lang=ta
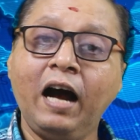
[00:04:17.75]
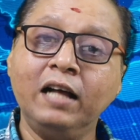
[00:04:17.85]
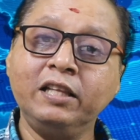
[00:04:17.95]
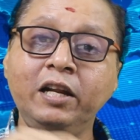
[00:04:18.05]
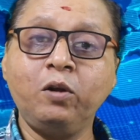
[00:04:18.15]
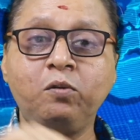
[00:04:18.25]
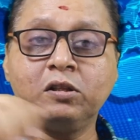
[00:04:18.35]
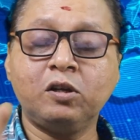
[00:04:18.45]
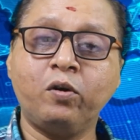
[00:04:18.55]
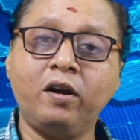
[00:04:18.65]
அந்த
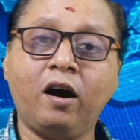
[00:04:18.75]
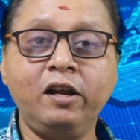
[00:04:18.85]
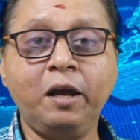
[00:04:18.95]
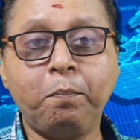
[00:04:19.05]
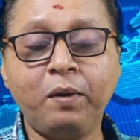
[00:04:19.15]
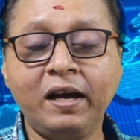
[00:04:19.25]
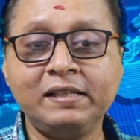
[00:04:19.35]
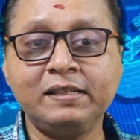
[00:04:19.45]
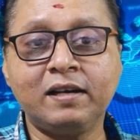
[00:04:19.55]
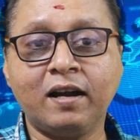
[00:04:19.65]
நிறுவனத்தில் ஒரு நாலு
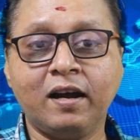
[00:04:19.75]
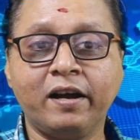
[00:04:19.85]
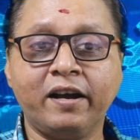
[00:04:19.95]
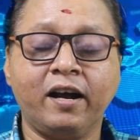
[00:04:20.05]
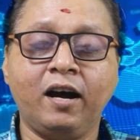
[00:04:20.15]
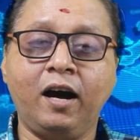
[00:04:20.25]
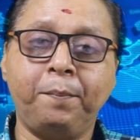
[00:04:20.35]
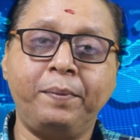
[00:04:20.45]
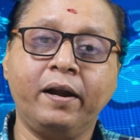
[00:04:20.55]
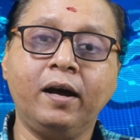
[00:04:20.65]
எம்ப்ளாயீஸ் இருக்கிறாங்க
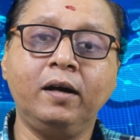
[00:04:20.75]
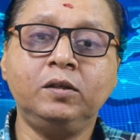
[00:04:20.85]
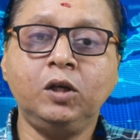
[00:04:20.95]
அப்படின்னா